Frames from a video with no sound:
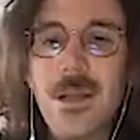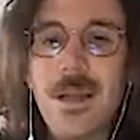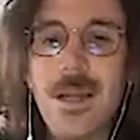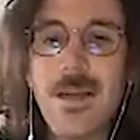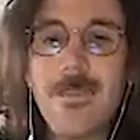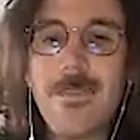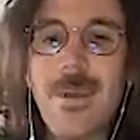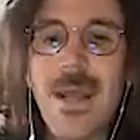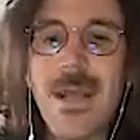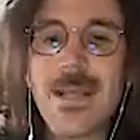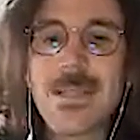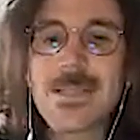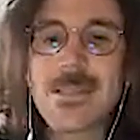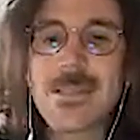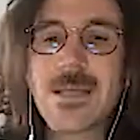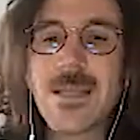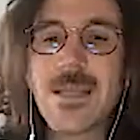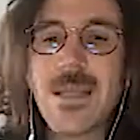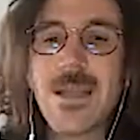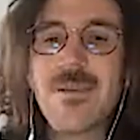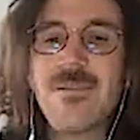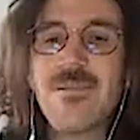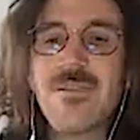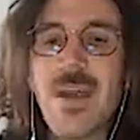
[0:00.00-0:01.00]

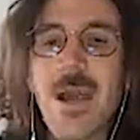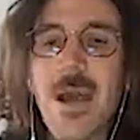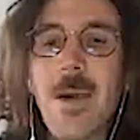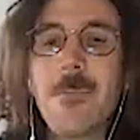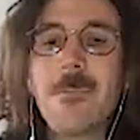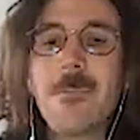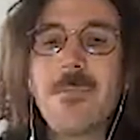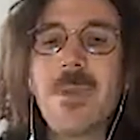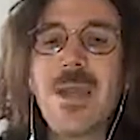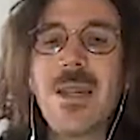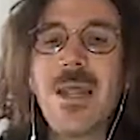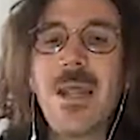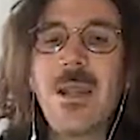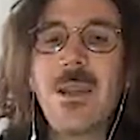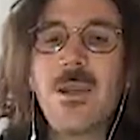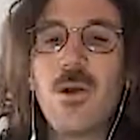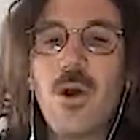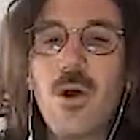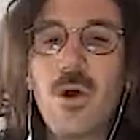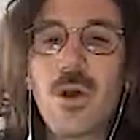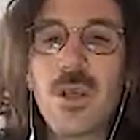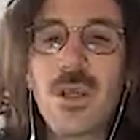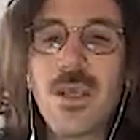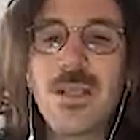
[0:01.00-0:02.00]
l'ebbrezza delle fiamme negli
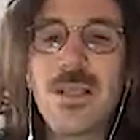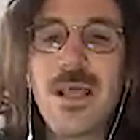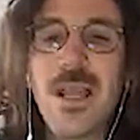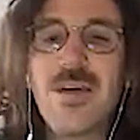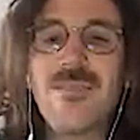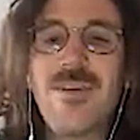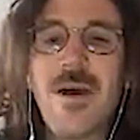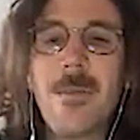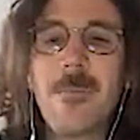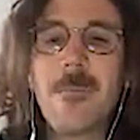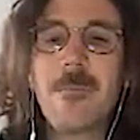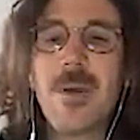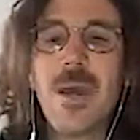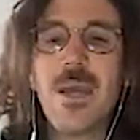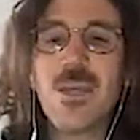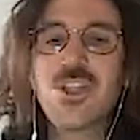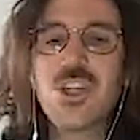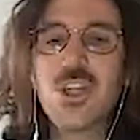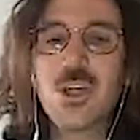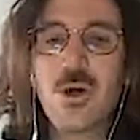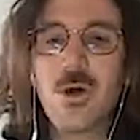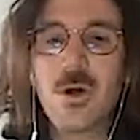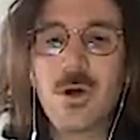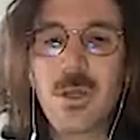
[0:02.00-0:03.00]
occhi, della vampa ai
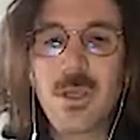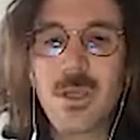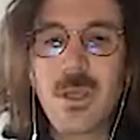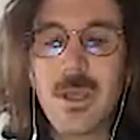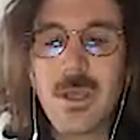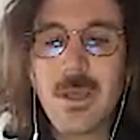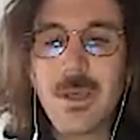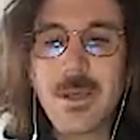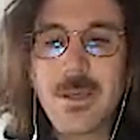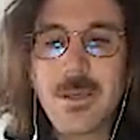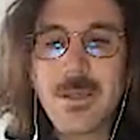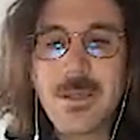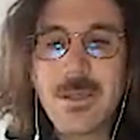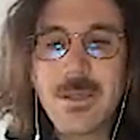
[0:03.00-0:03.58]
ginocchi